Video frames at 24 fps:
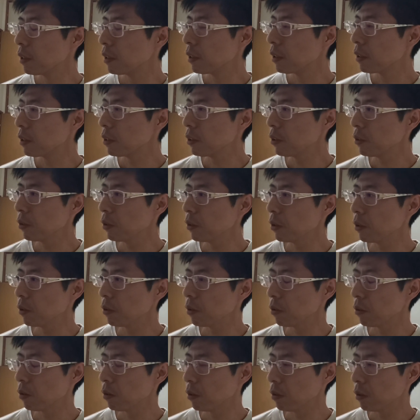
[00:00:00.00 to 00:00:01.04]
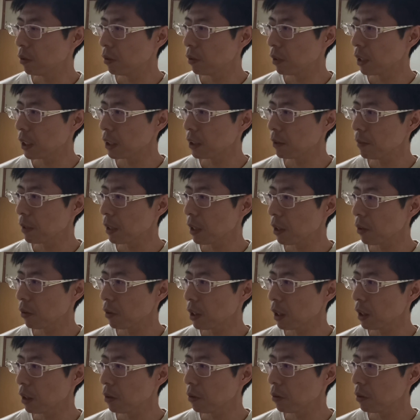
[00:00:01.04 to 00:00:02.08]
その勝ち負けを
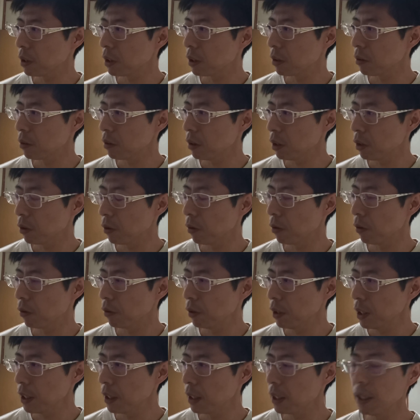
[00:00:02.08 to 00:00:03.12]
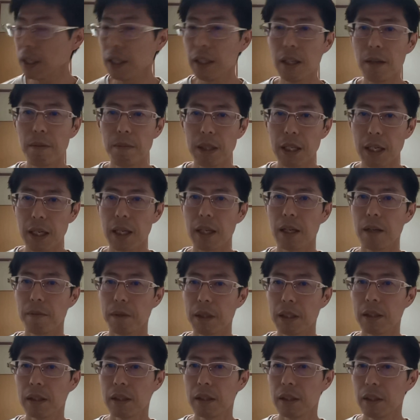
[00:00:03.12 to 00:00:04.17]
担当してる人に聞いてみなけれ
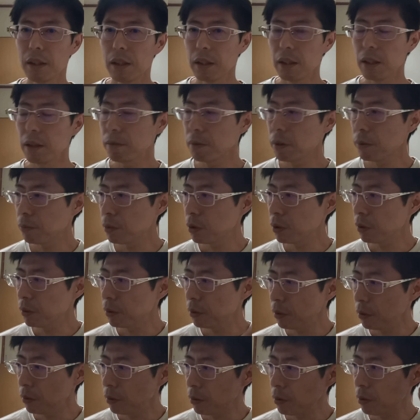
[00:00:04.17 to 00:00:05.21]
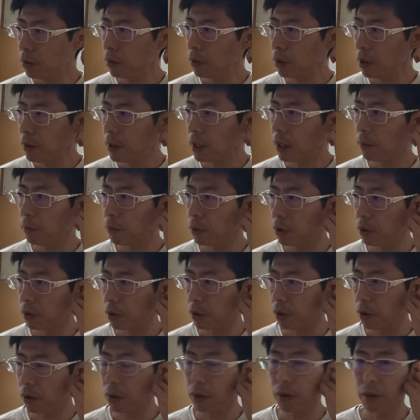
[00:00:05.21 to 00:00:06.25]
ば。まあ、僕の方ではもう
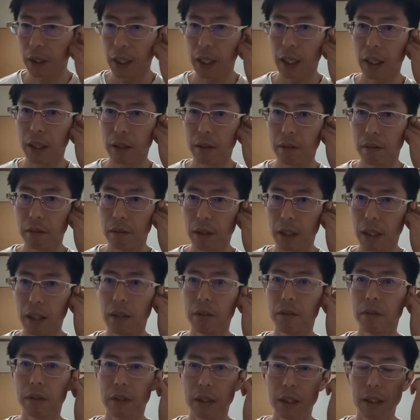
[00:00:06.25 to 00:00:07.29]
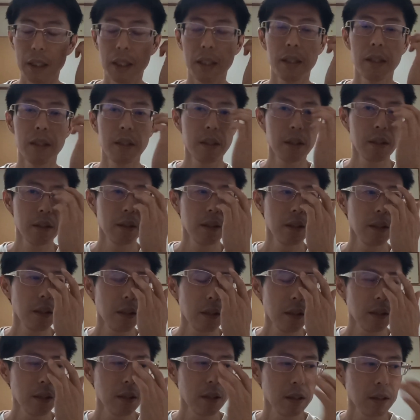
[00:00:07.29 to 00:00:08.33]
そのようにあの対応して、
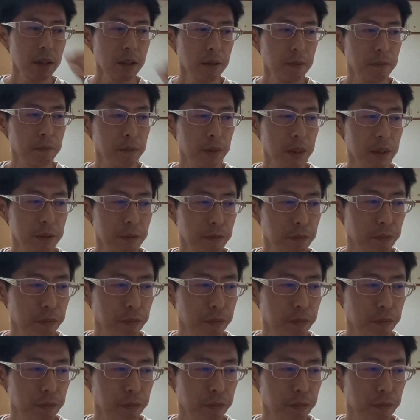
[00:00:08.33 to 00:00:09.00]
で、まあ、